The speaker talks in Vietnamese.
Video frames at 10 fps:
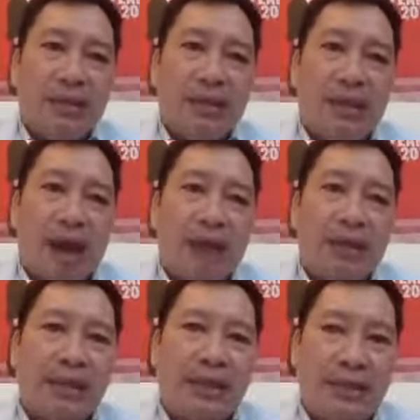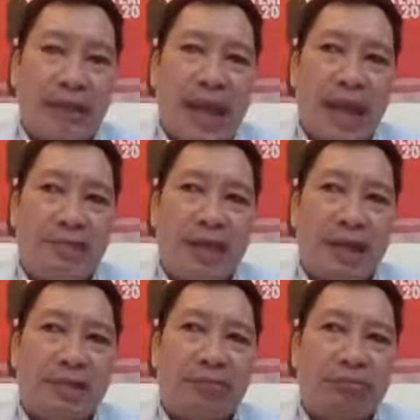thì đó là những cái
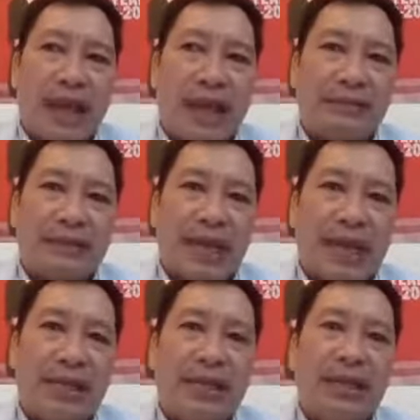mà chúng ta sẽ